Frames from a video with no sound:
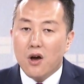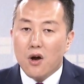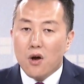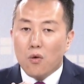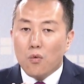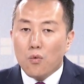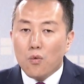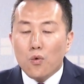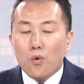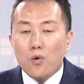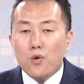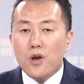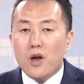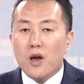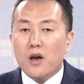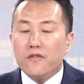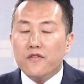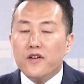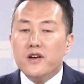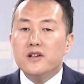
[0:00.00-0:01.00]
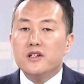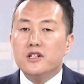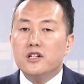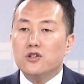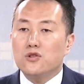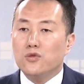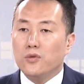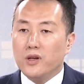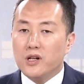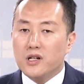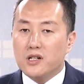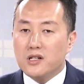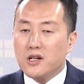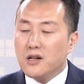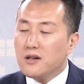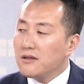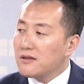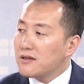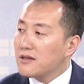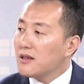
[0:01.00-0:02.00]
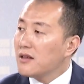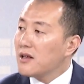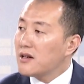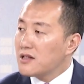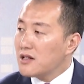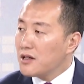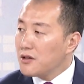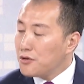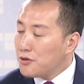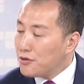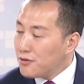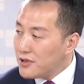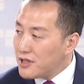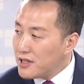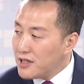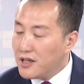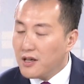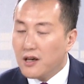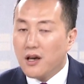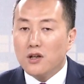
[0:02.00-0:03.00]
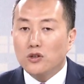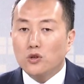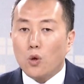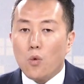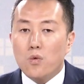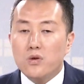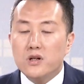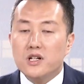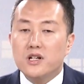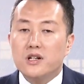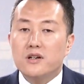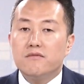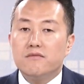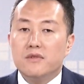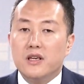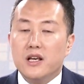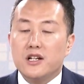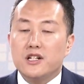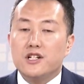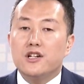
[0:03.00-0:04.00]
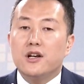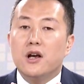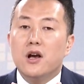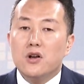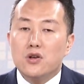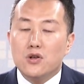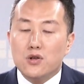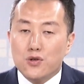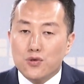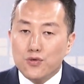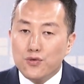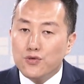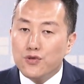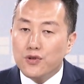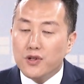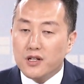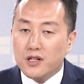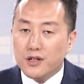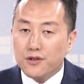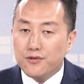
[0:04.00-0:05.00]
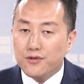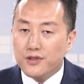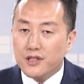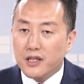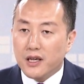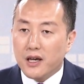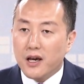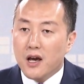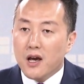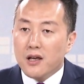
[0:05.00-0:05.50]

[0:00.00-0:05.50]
五月份是属于政策的真空期，同时也是数据的真空期。